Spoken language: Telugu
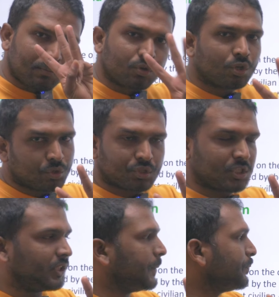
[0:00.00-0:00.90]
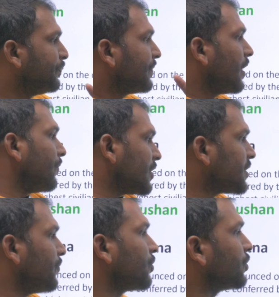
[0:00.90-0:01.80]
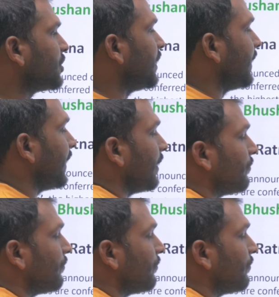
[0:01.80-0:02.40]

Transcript: ముగ్గురికి వచ్చింది ఫస్ట్ ఎవరికి వచ్చిందంటే